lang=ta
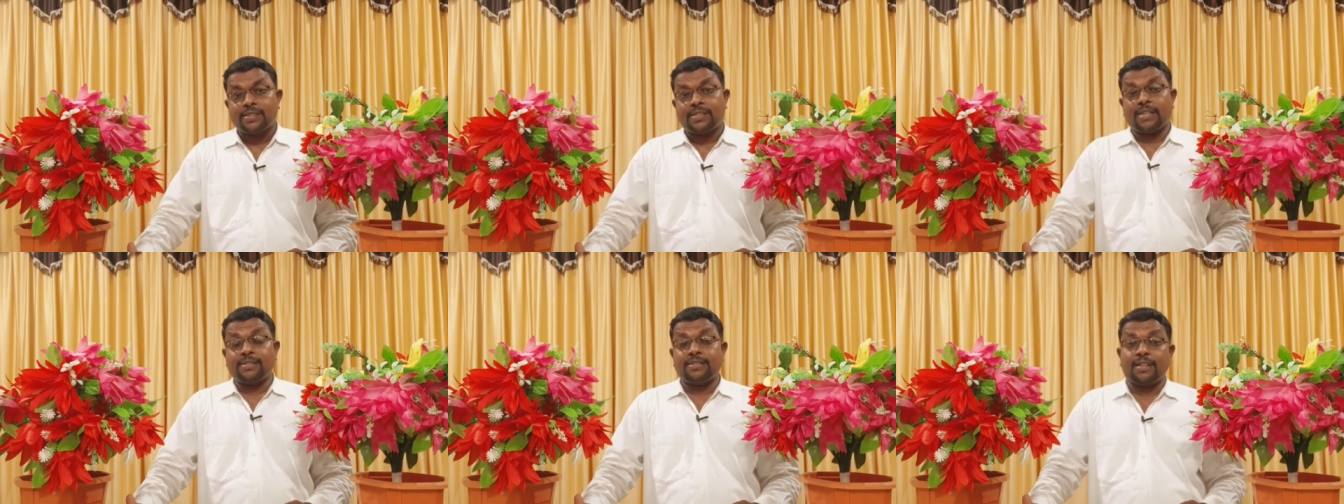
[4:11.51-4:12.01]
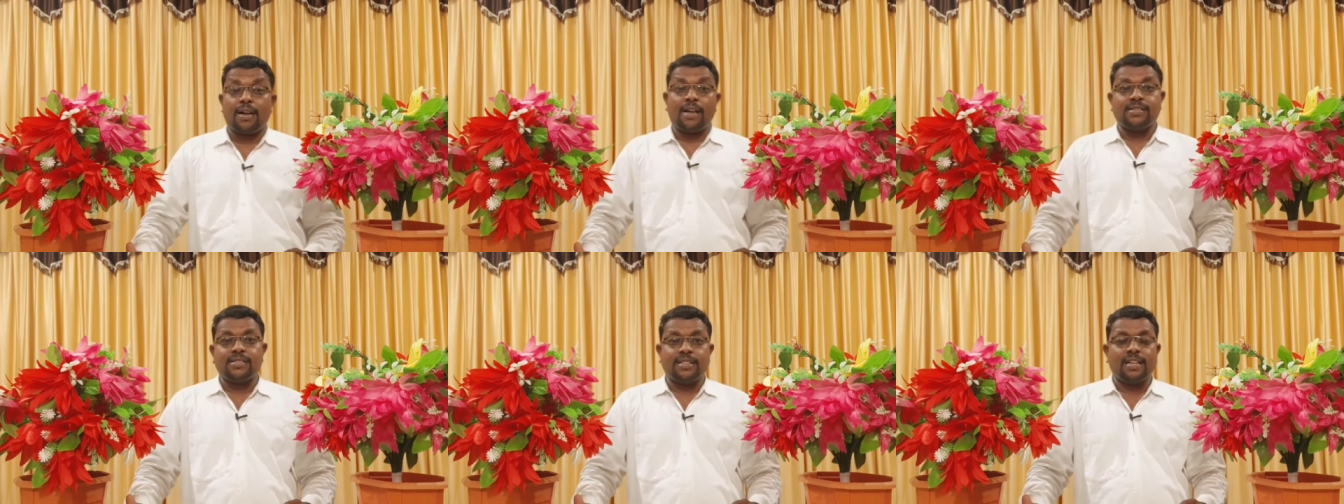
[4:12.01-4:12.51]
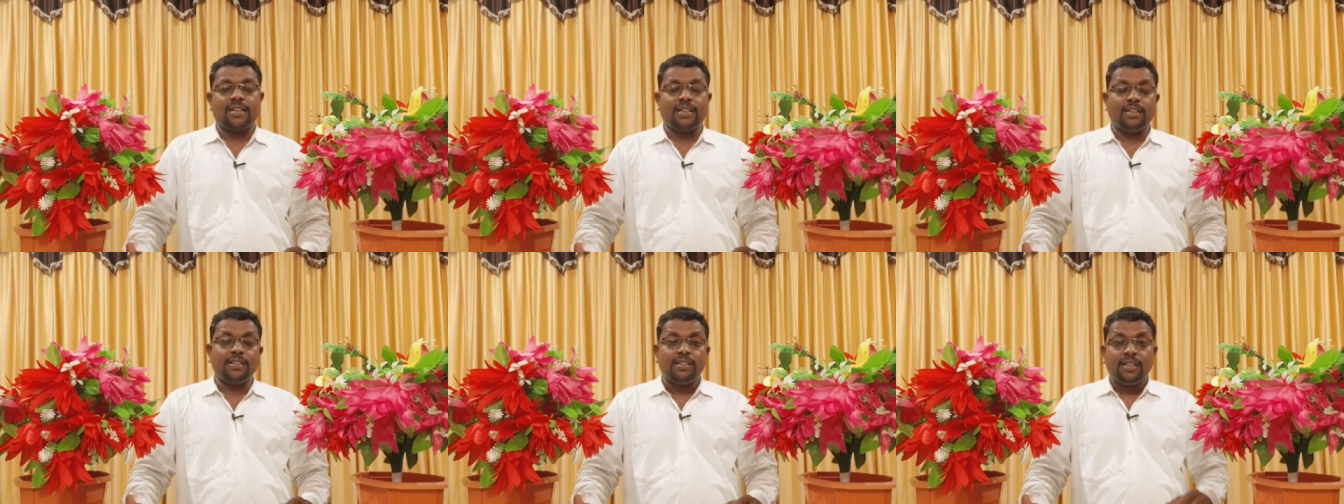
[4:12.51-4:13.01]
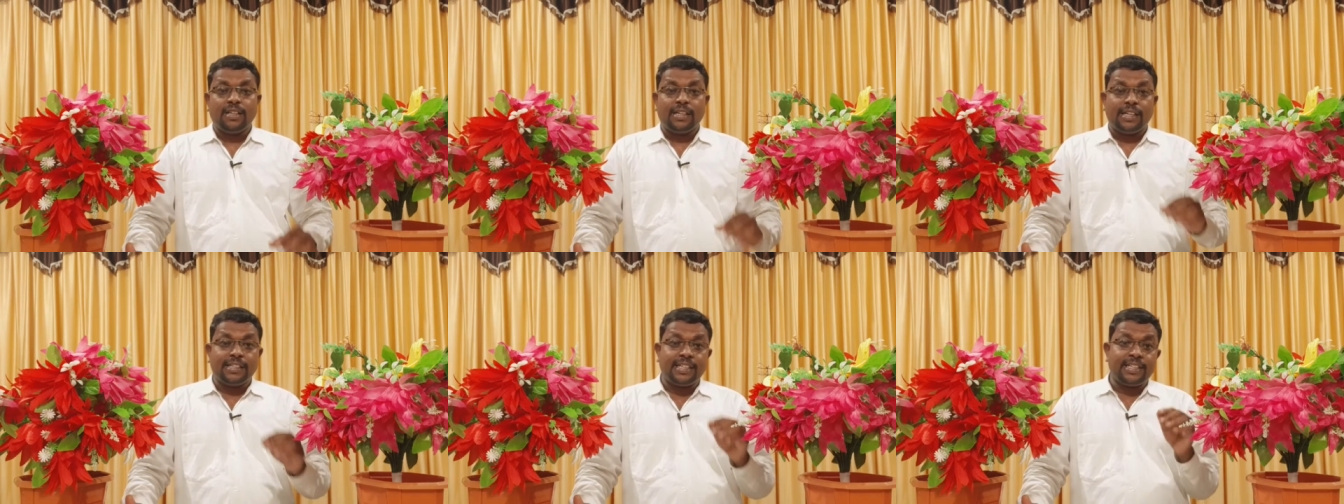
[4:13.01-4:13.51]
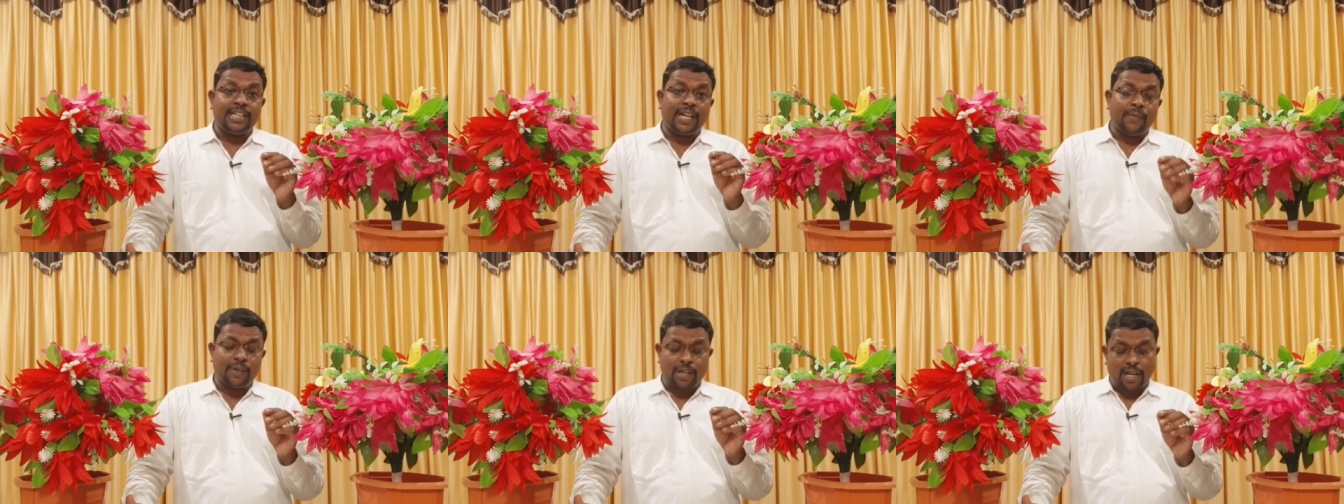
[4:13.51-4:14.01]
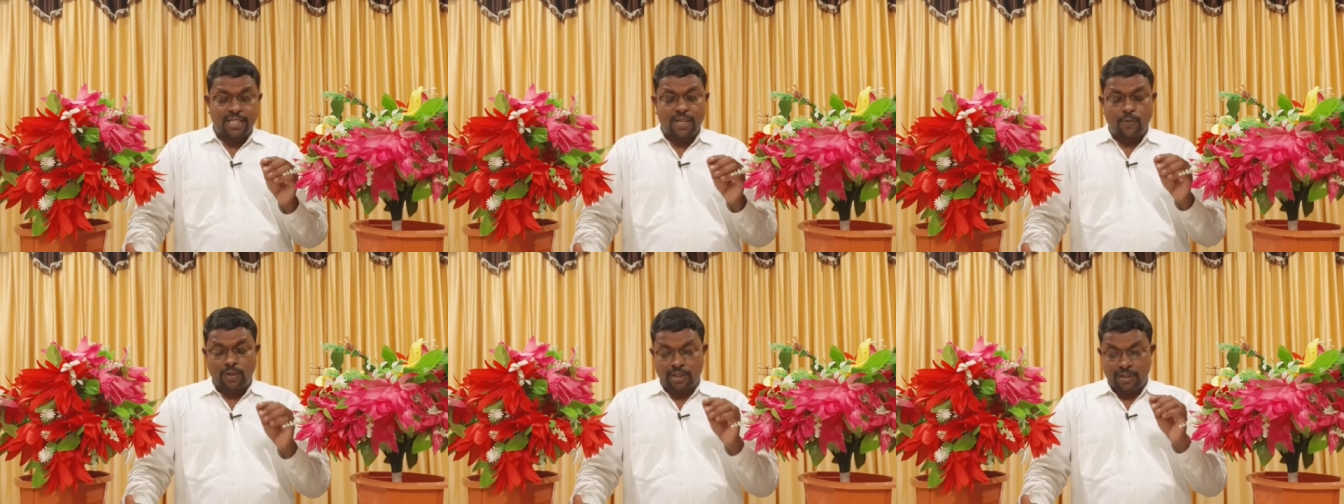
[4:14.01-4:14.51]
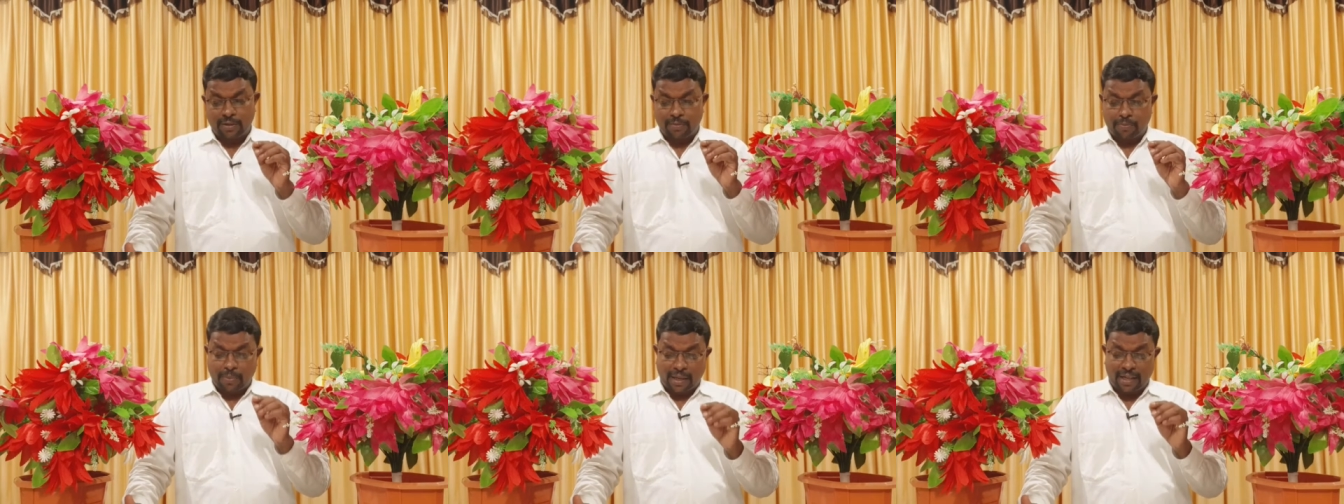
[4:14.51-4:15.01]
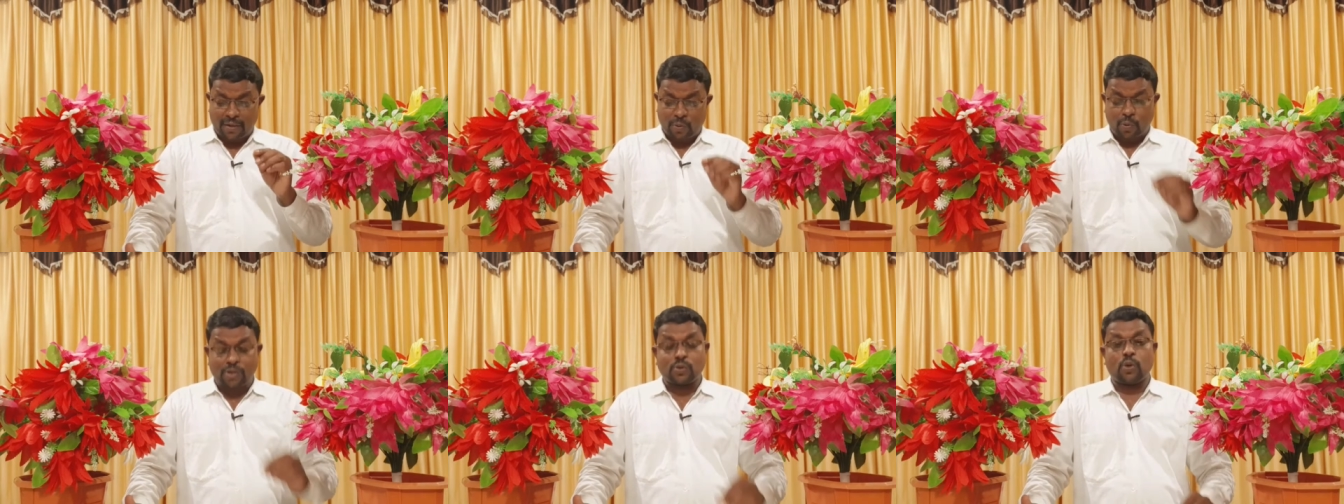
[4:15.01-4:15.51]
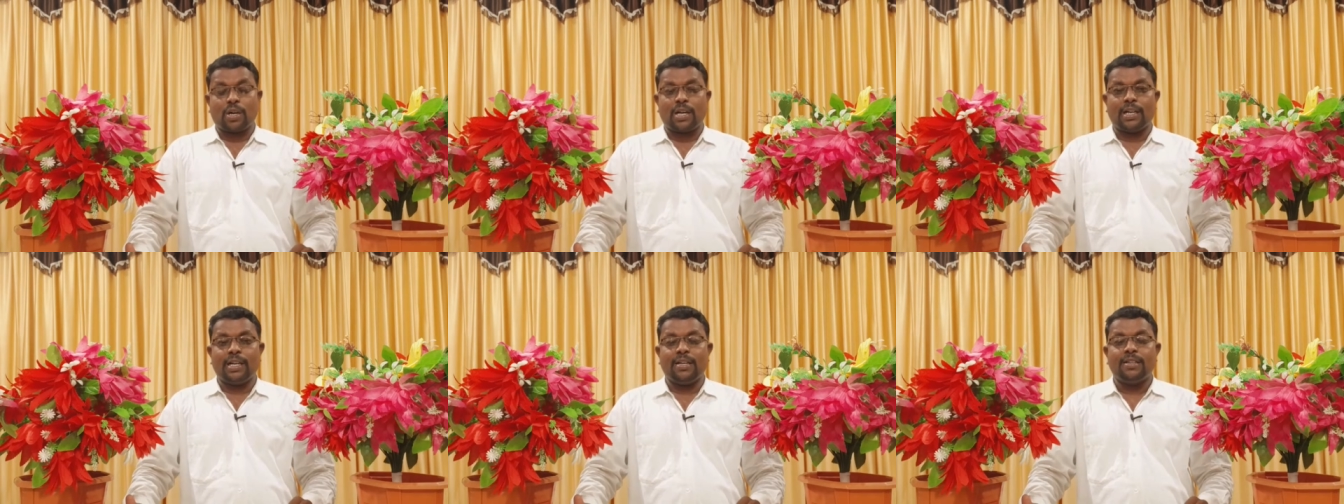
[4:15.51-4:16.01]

சரித்திர ஆசிரியர்கள் இந்த நினைவு ராஜாவுக்கு பெயரை கூட சொல்கிறாங்க